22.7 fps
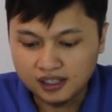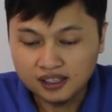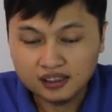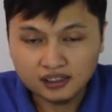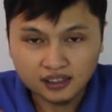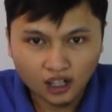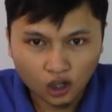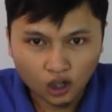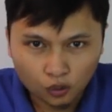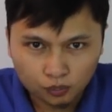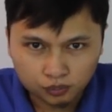
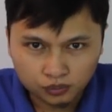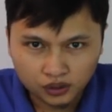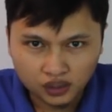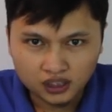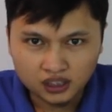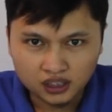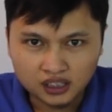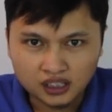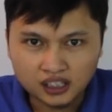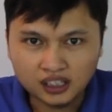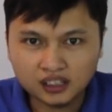Intel
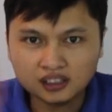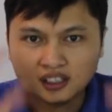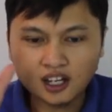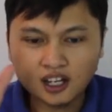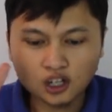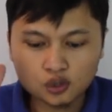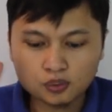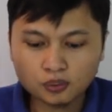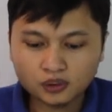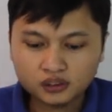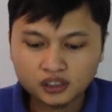Optane ini
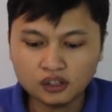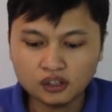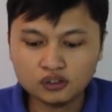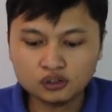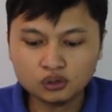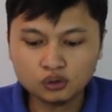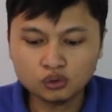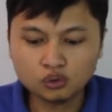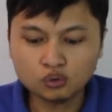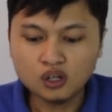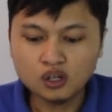kita harus
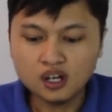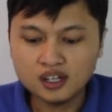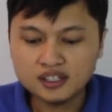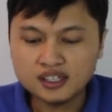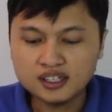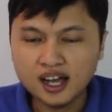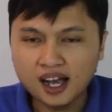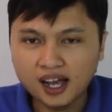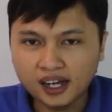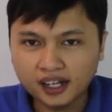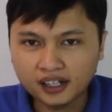mengetahui dulu
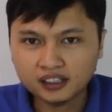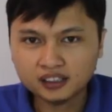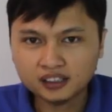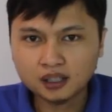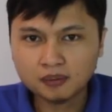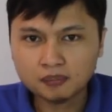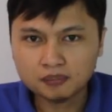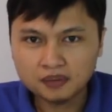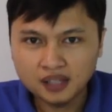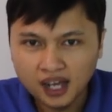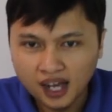yang akan
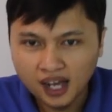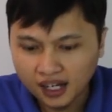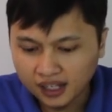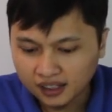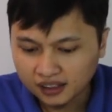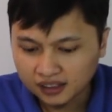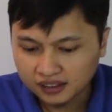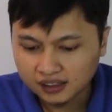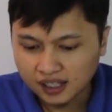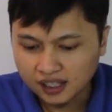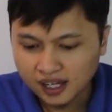kita yang
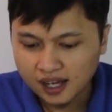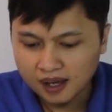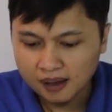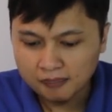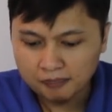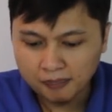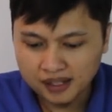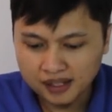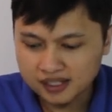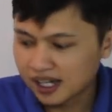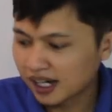akan
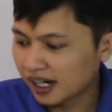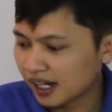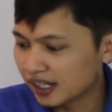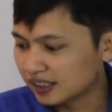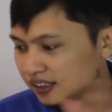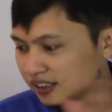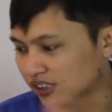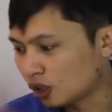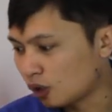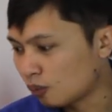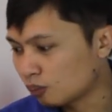kita
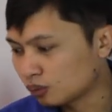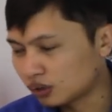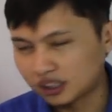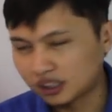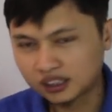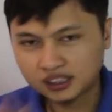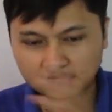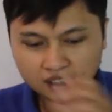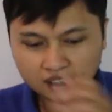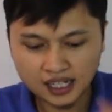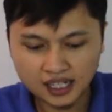pasangkan di
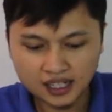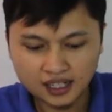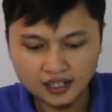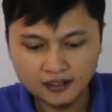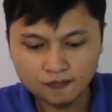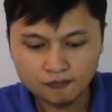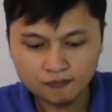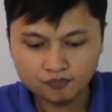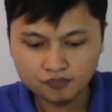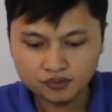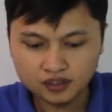komputer kita
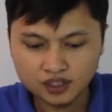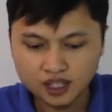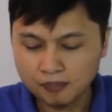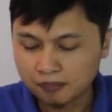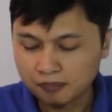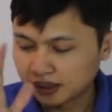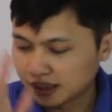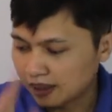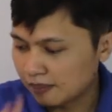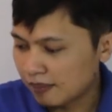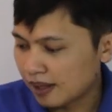yang
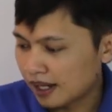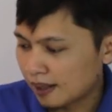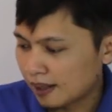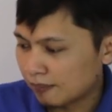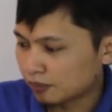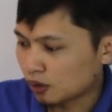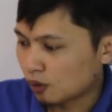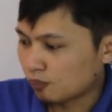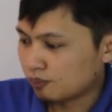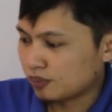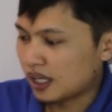pertama
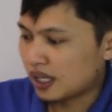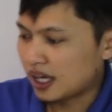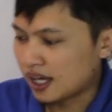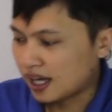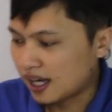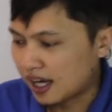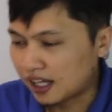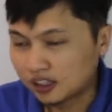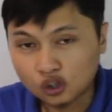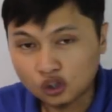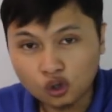
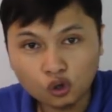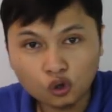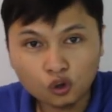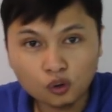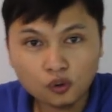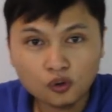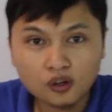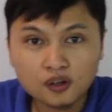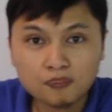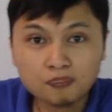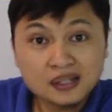laptopnya atau
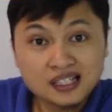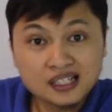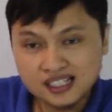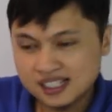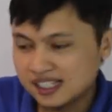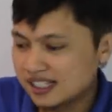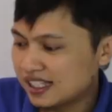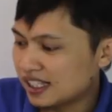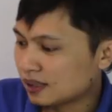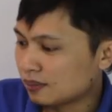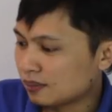
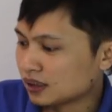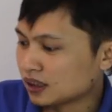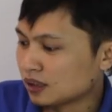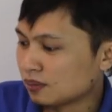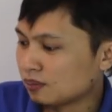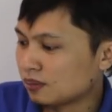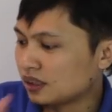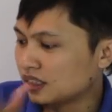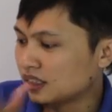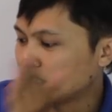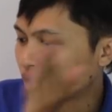Visinya
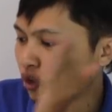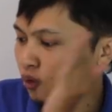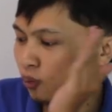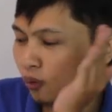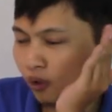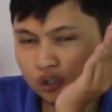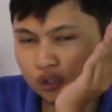teman-teman itu